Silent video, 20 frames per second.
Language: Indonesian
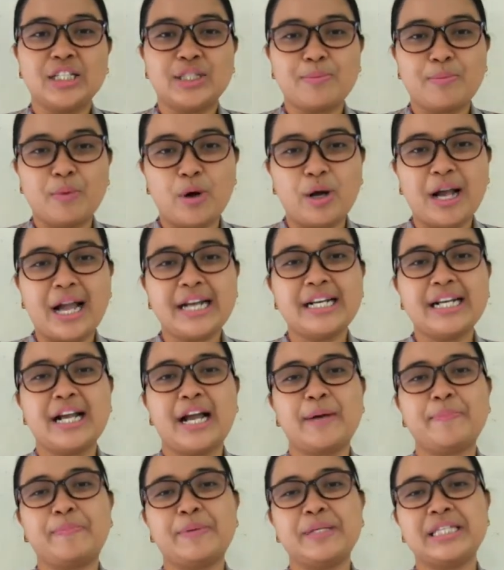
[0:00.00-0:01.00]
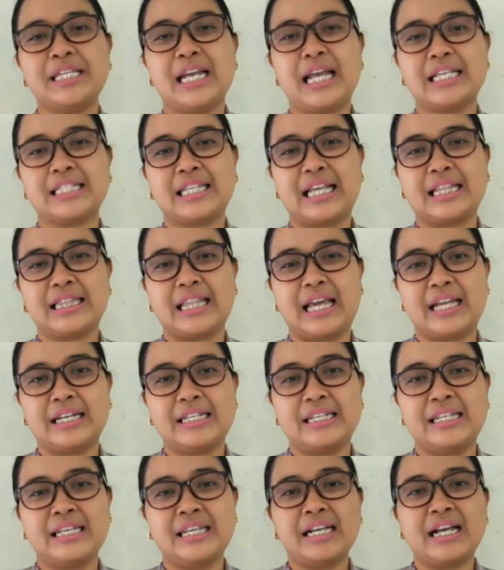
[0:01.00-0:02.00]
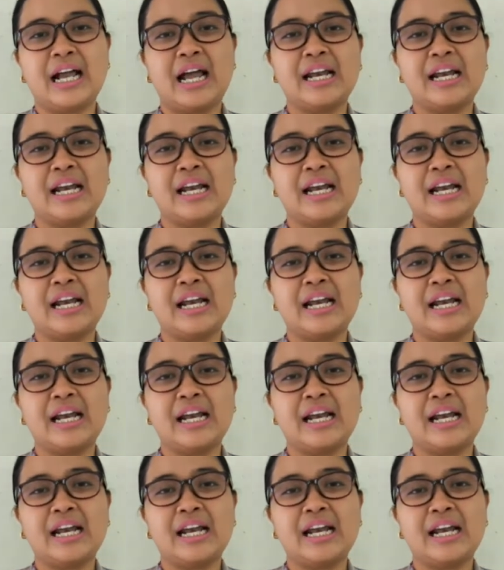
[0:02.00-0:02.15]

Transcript: semoga dengan penjelasan tadi